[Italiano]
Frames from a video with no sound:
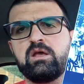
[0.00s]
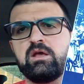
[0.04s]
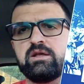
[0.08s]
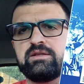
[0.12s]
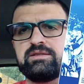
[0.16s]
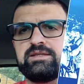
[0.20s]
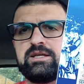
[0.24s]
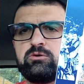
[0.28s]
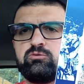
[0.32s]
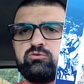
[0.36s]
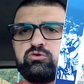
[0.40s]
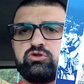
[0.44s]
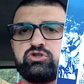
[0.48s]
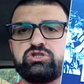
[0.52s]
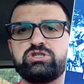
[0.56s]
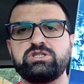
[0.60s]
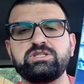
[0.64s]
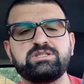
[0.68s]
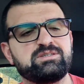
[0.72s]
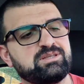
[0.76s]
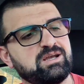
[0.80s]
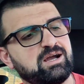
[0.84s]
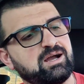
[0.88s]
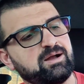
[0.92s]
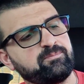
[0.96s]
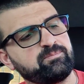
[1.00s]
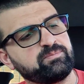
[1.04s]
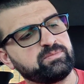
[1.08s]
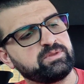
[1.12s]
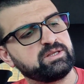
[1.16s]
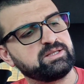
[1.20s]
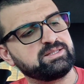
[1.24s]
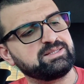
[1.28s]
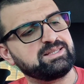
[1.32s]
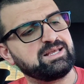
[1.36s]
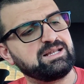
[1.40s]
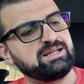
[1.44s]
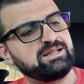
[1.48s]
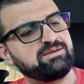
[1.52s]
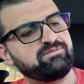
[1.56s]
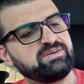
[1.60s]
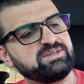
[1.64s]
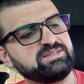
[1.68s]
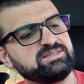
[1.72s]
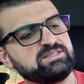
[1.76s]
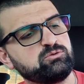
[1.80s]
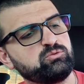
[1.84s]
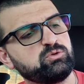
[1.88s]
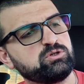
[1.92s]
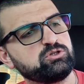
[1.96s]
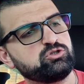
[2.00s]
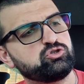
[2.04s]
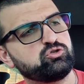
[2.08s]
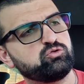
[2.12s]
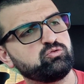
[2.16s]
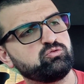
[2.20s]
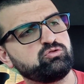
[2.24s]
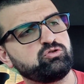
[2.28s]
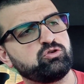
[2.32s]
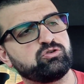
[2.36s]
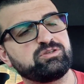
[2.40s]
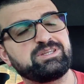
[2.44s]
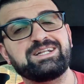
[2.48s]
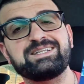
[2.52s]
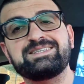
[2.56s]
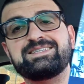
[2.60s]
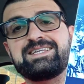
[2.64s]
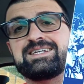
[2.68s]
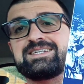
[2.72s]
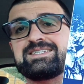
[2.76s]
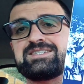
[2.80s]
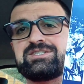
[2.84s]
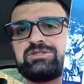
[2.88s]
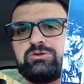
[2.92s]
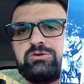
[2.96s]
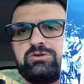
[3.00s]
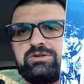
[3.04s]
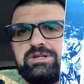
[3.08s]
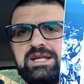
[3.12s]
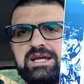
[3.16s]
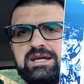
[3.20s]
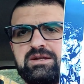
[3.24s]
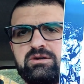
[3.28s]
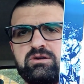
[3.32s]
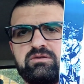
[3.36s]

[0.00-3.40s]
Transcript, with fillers: dell'uscita del 22 giugno del Texone,